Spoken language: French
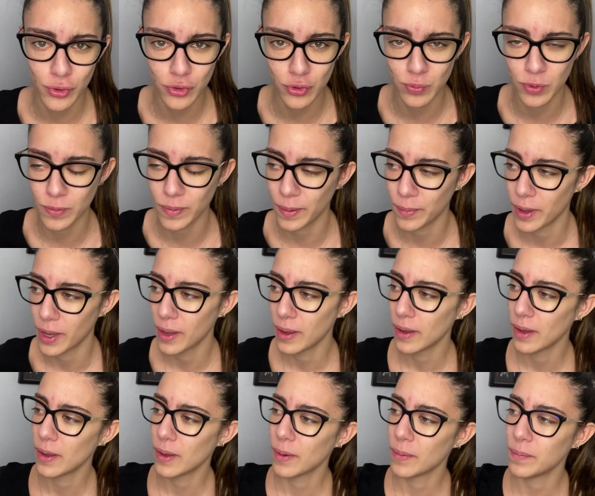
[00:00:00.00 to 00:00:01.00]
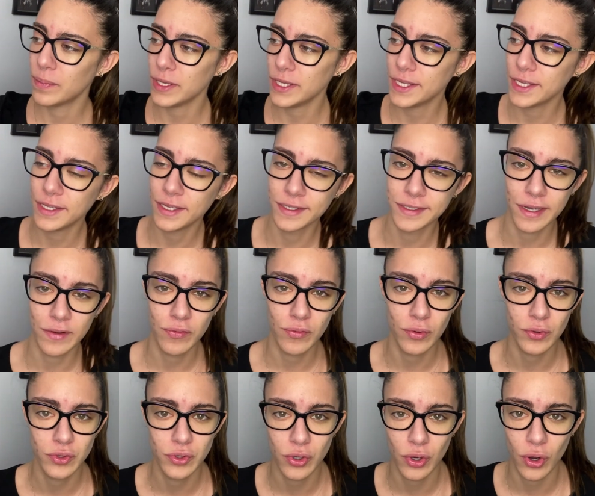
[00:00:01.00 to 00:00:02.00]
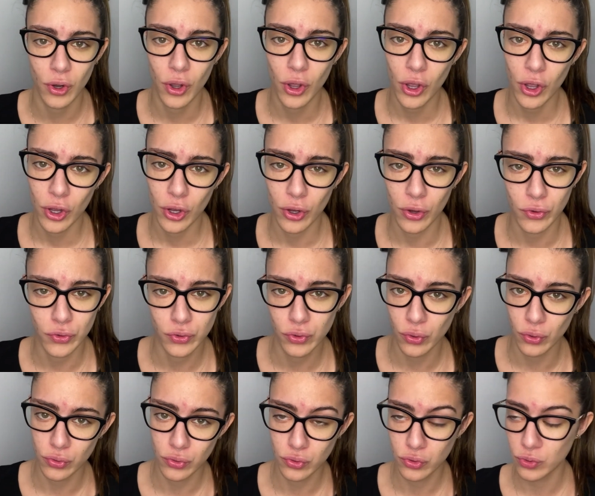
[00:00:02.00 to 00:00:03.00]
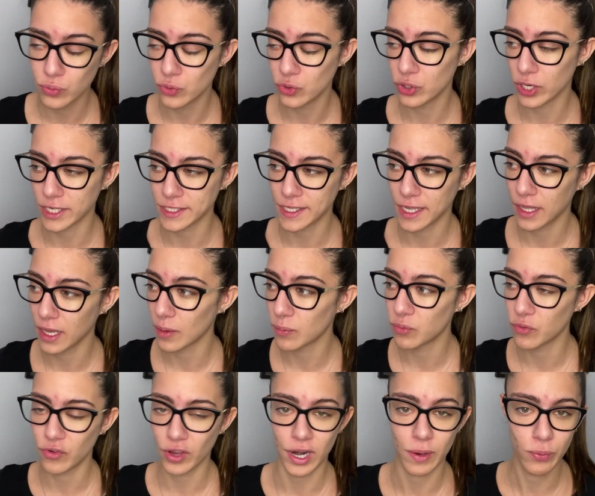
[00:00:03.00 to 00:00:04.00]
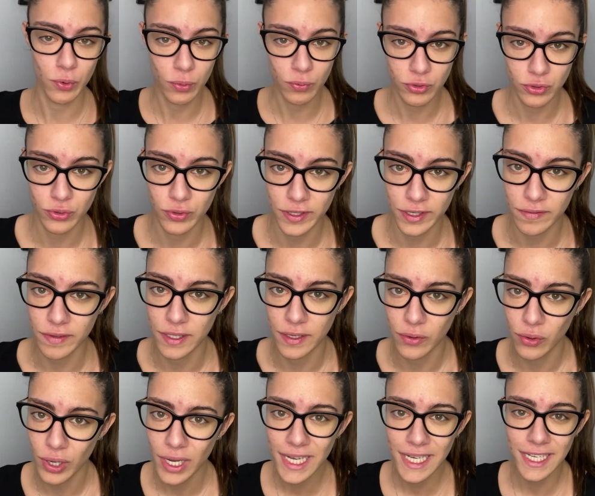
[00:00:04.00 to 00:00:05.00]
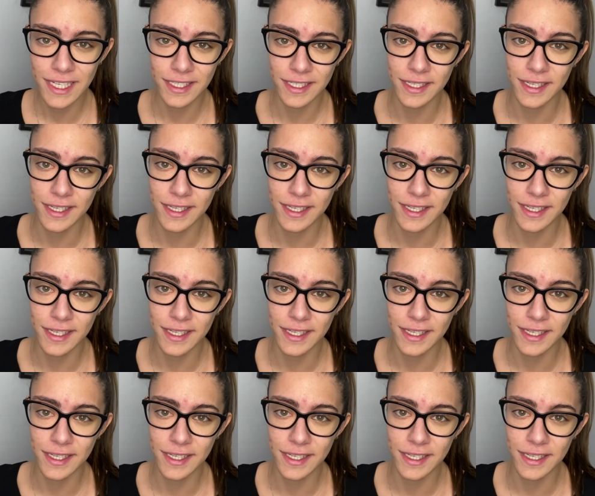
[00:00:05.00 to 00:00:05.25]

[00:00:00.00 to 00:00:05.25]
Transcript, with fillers: Tu peux même payer des influenceurs euh, sur YouTube ou sur Instagram pour faire la promotion de tes vidéos, si